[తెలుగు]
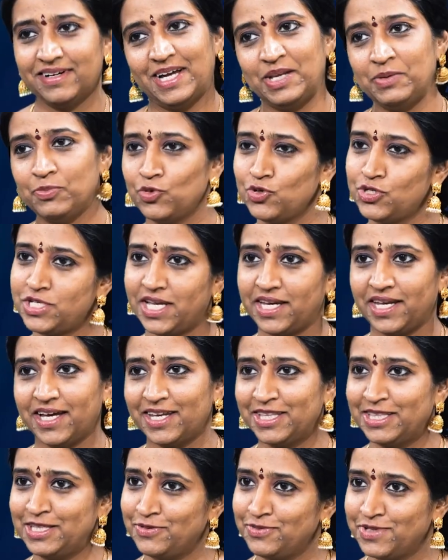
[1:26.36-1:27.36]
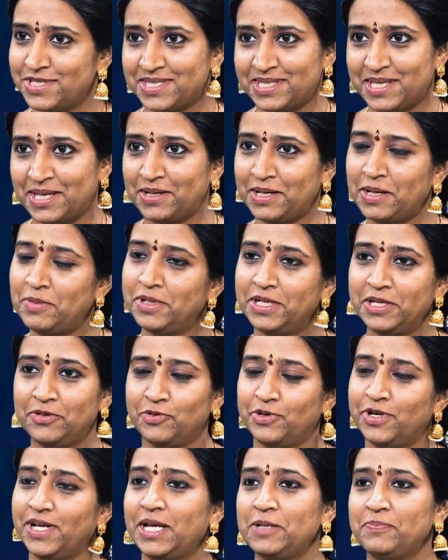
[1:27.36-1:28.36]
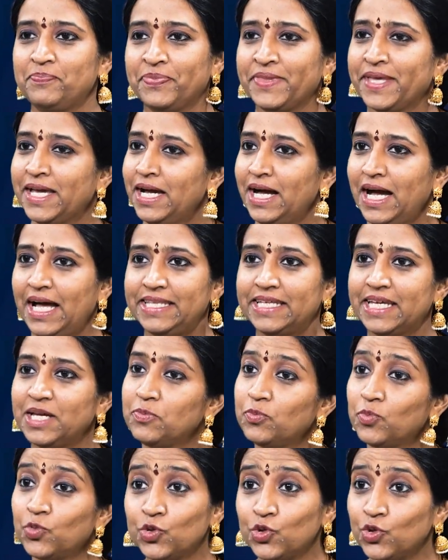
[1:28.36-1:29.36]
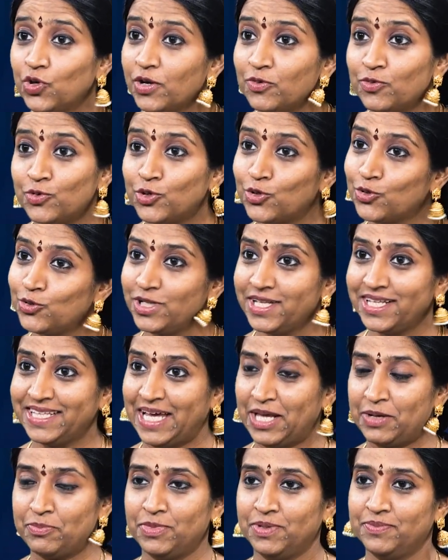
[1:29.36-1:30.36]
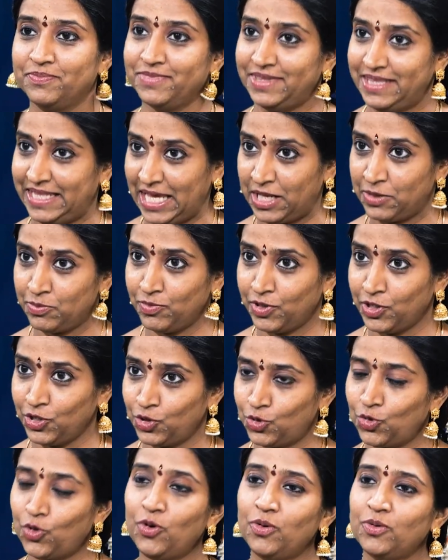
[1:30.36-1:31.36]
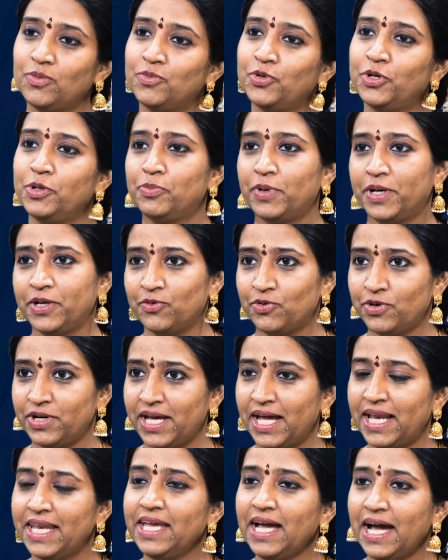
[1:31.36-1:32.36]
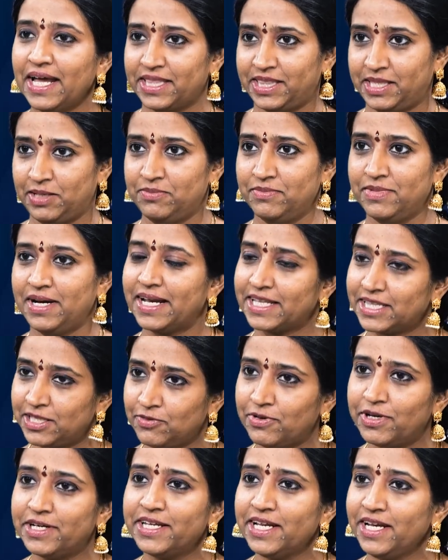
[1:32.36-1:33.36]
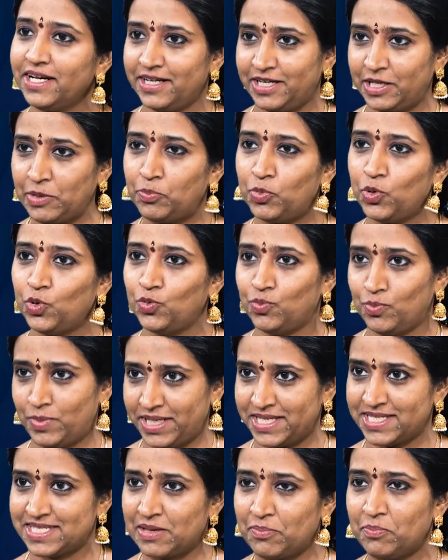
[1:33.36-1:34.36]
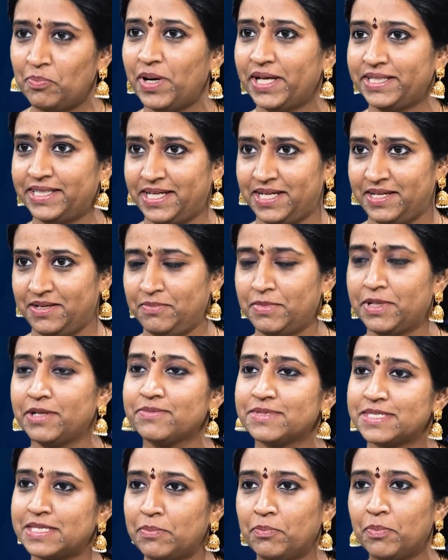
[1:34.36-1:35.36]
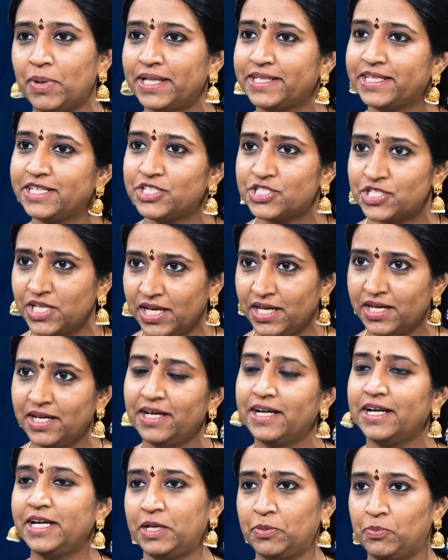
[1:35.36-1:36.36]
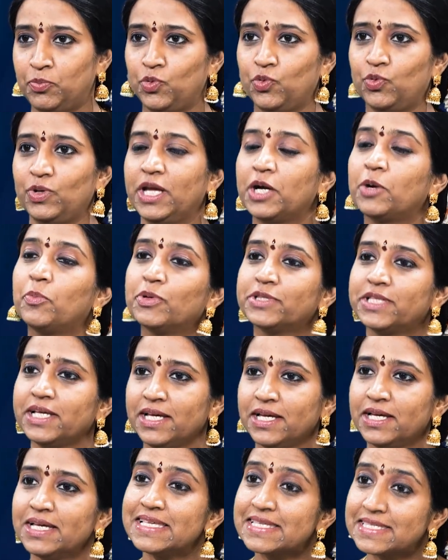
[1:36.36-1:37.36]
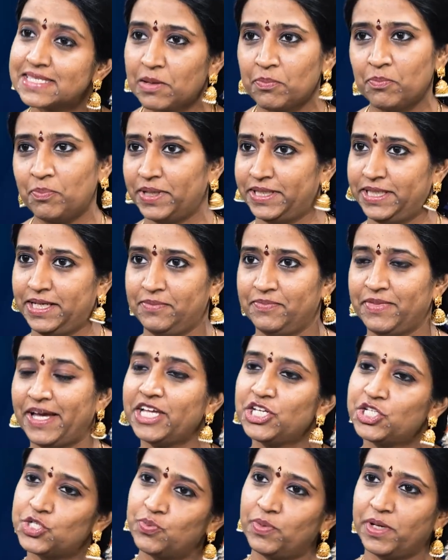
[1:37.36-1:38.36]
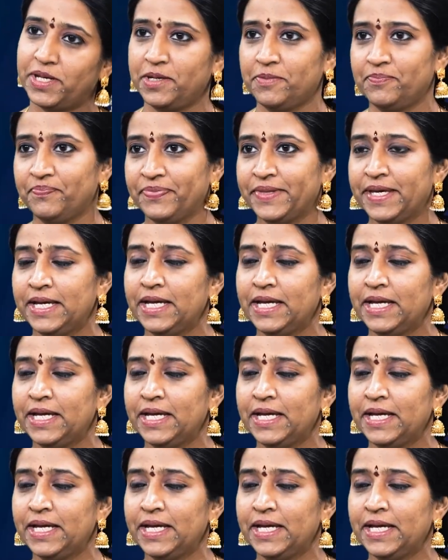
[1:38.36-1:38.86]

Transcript: అని పూజారి గారు దీవిస్తారు కాబట్టి ఉండాలి అందుకే ముందు ఏముంటుంది ధర్మం ధర్మంతో ముడిపడి ఉండాలి అర్థం అర్థం అంటే డబ్బులు మన సంపాదన మనం సంపాదించే డబ్బు లేకపోతే సంపద ఐశ్వర్యం